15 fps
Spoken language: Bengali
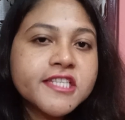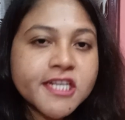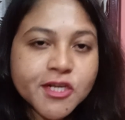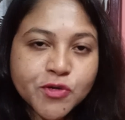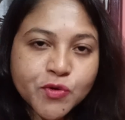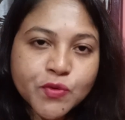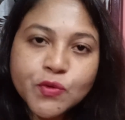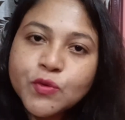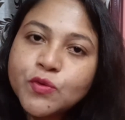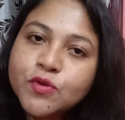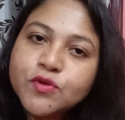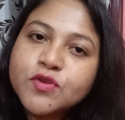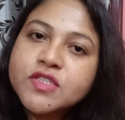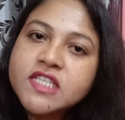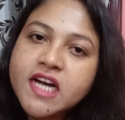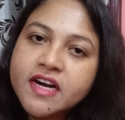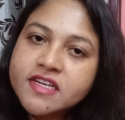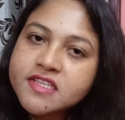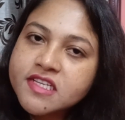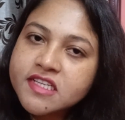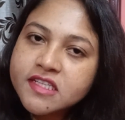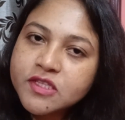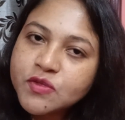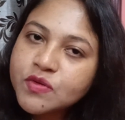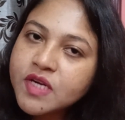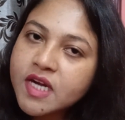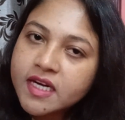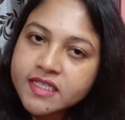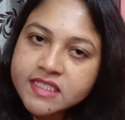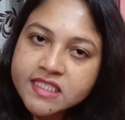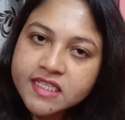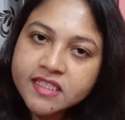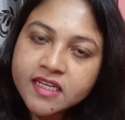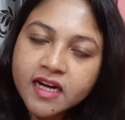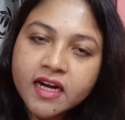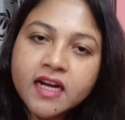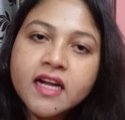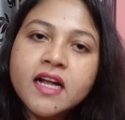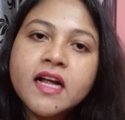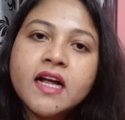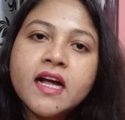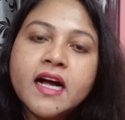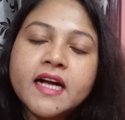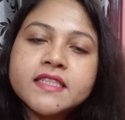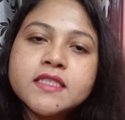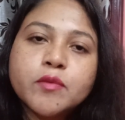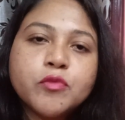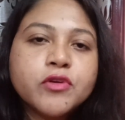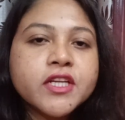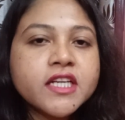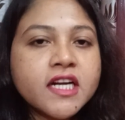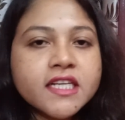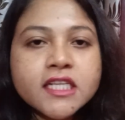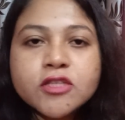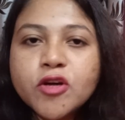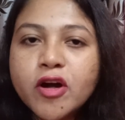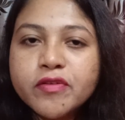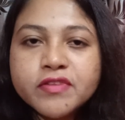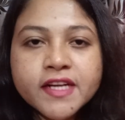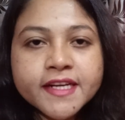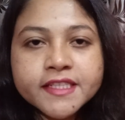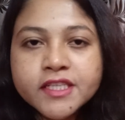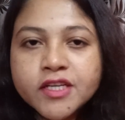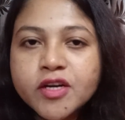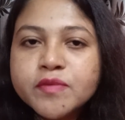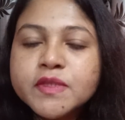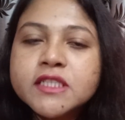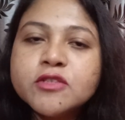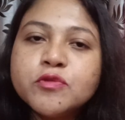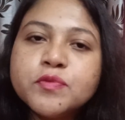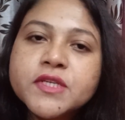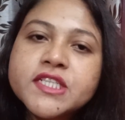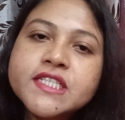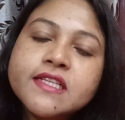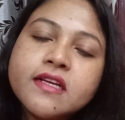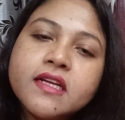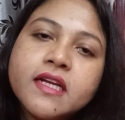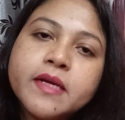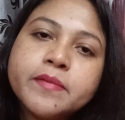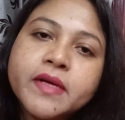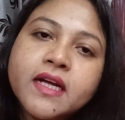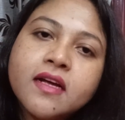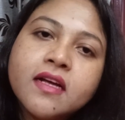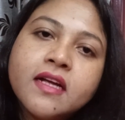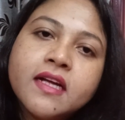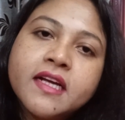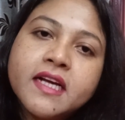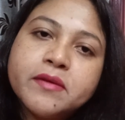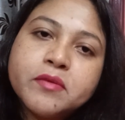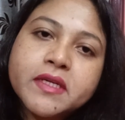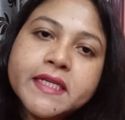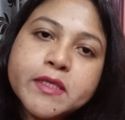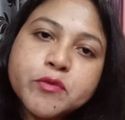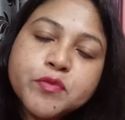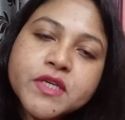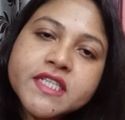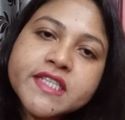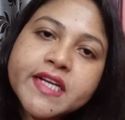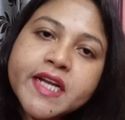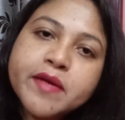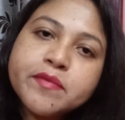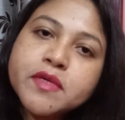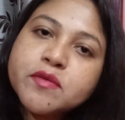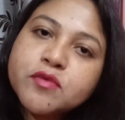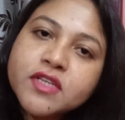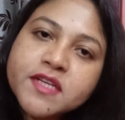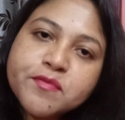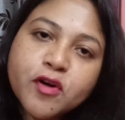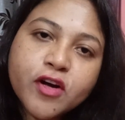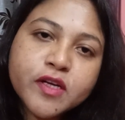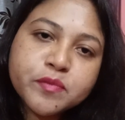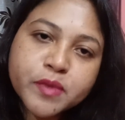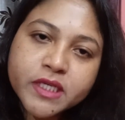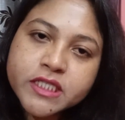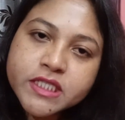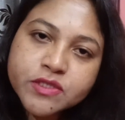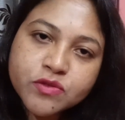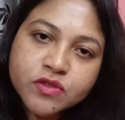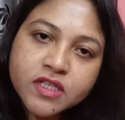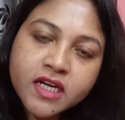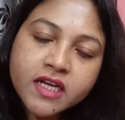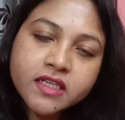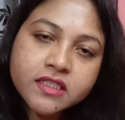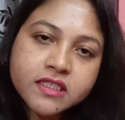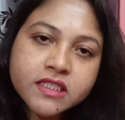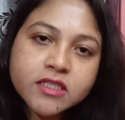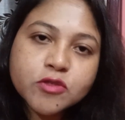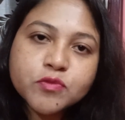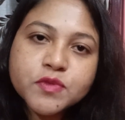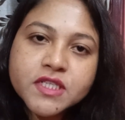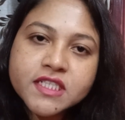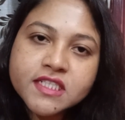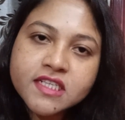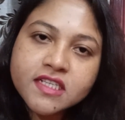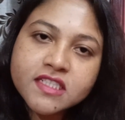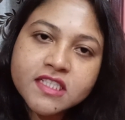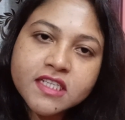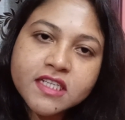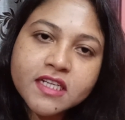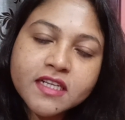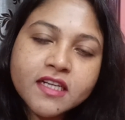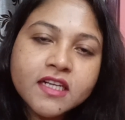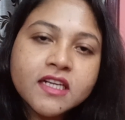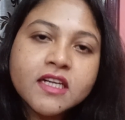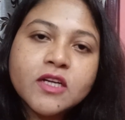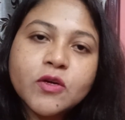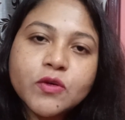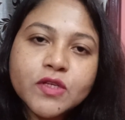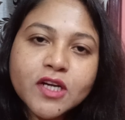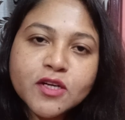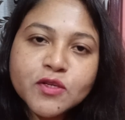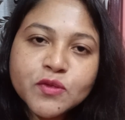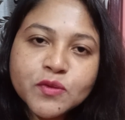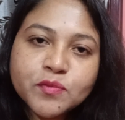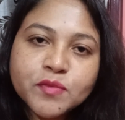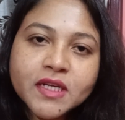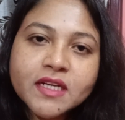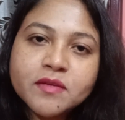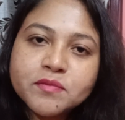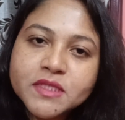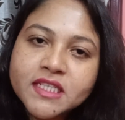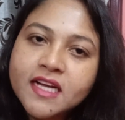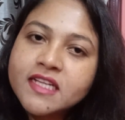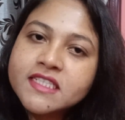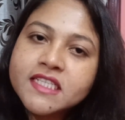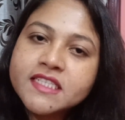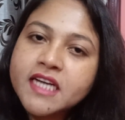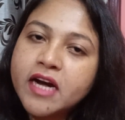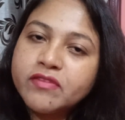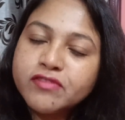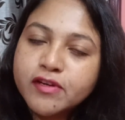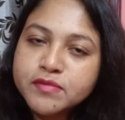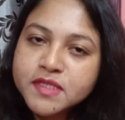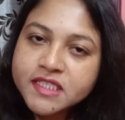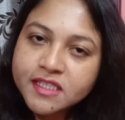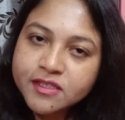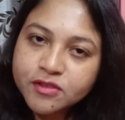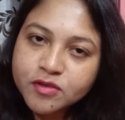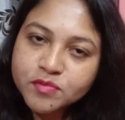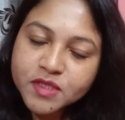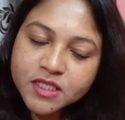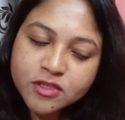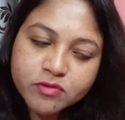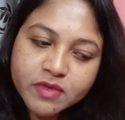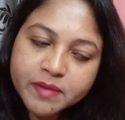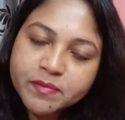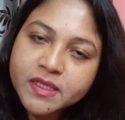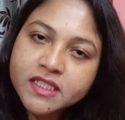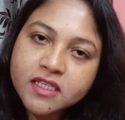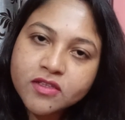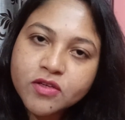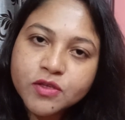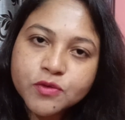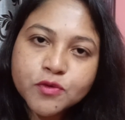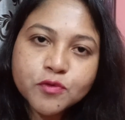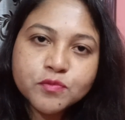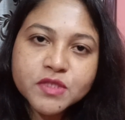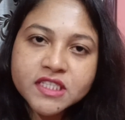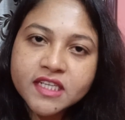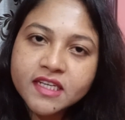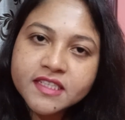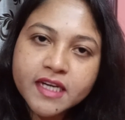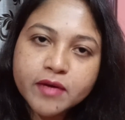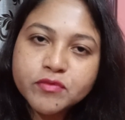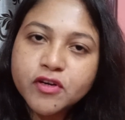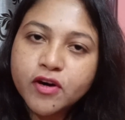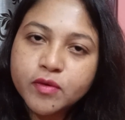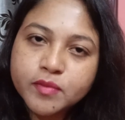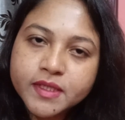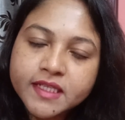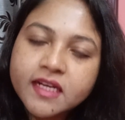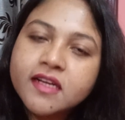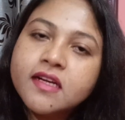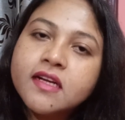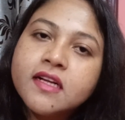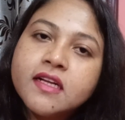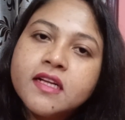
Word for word: জিরো কোনো চার্জ কিন্তু লাগছে না আচ্ছা পরীক্ষাটা তো অফলাইনে হবে ইউপিএসসি নেবে এবার ইউপিএসসি নেবে বলে ভয় পেয়ে যেও না ইউপিএসসি যে অন্যান্য মানে বিশাল যে টাফ হবে সেরকম কিন্তু ব্যাপারটা নয় খুব বিশাল টাফ হবে না